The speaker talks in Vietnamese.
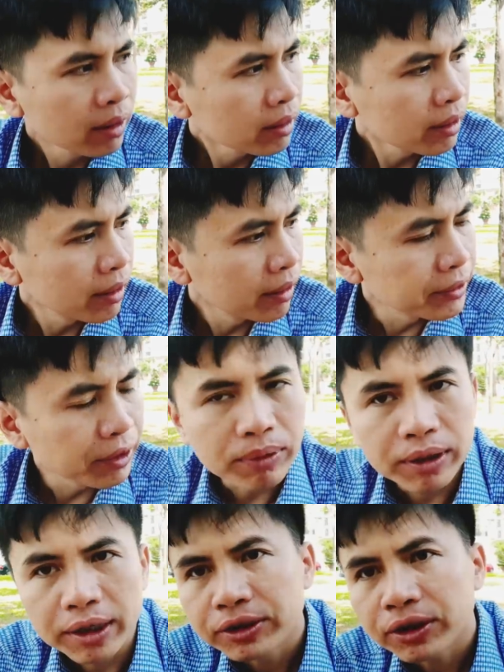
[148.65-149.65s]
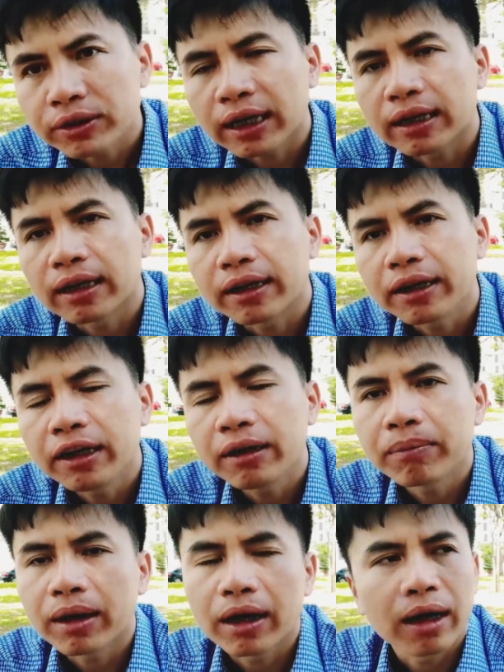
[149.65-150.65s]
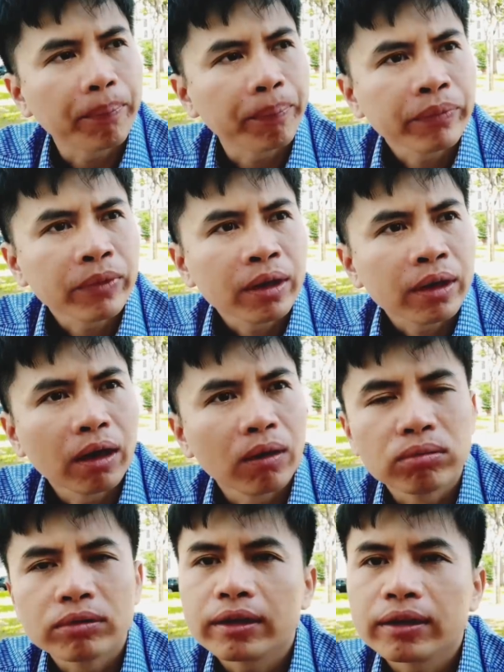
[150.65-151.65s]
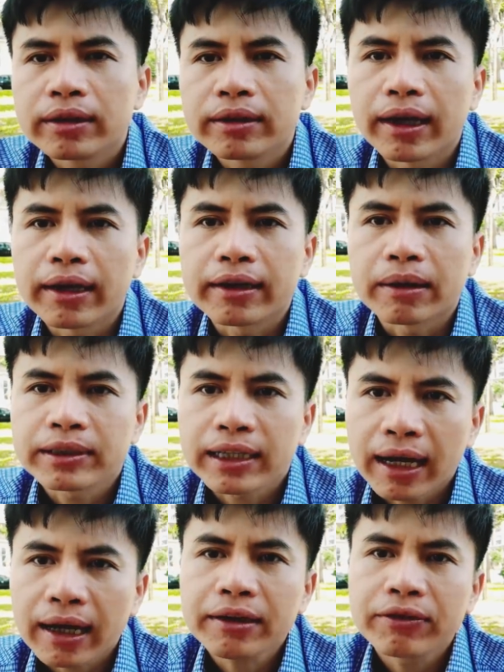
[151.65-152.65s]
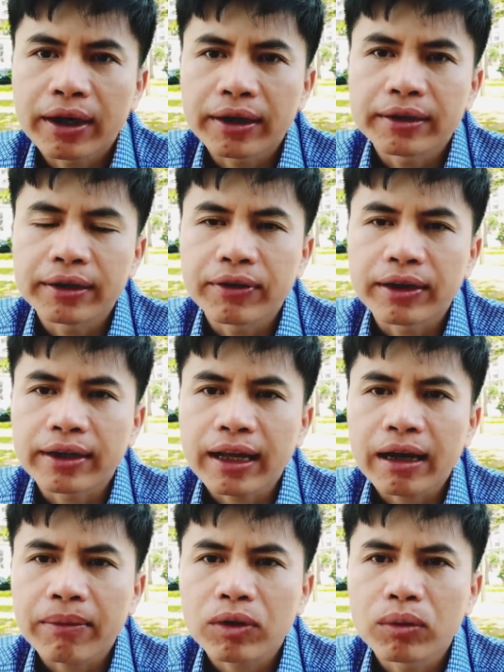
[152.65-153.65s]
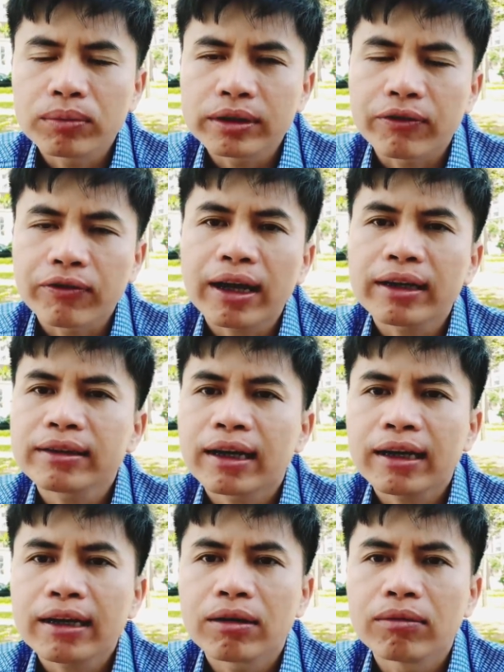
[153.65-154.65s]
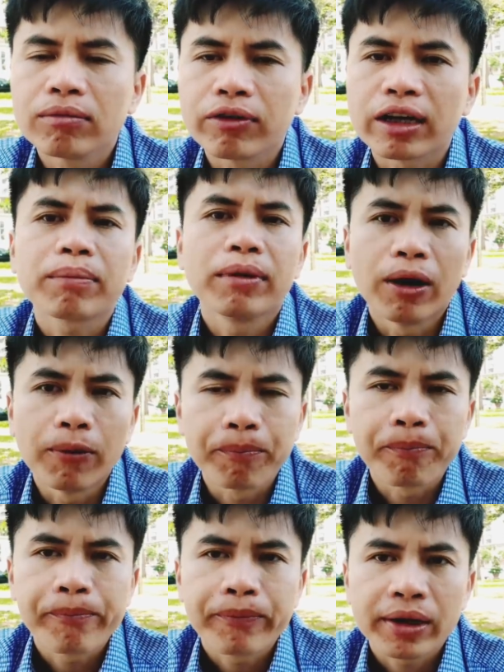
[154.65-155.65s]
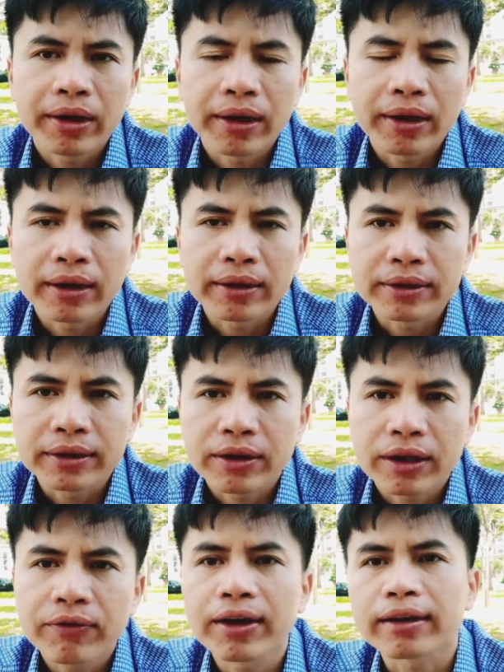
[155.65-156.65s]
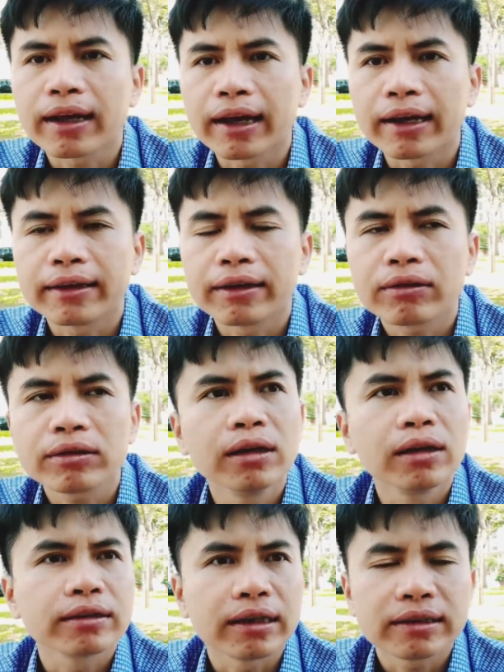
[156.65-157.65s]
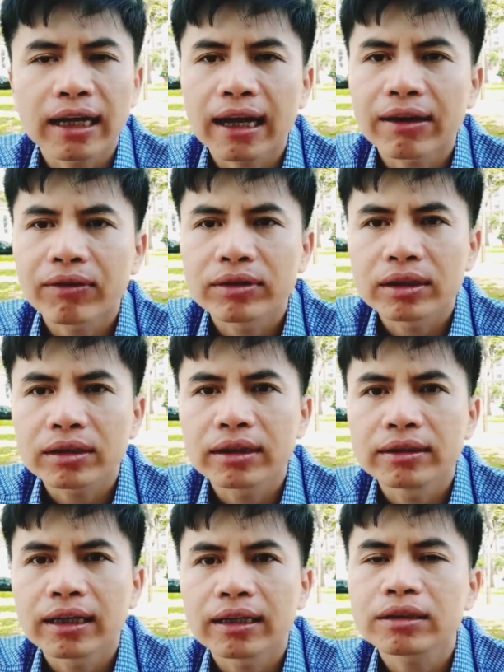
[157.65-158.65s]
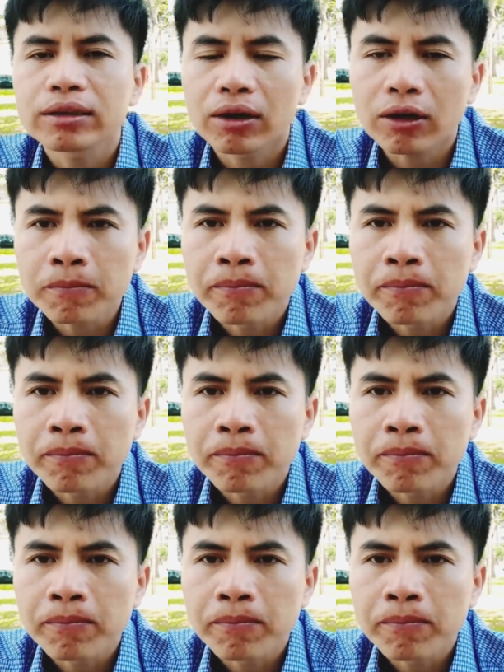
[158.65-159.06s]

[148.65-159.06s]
Thì nhiều người cho rằng là khi mà đồng nhân dân tệ giảm giá như vậy thì Việt Nam cũng sẽ phá giá đồng Việt Nam đồng. Thì à, cái việc này thì nó thường xảy ra vào những thời gian trước đó.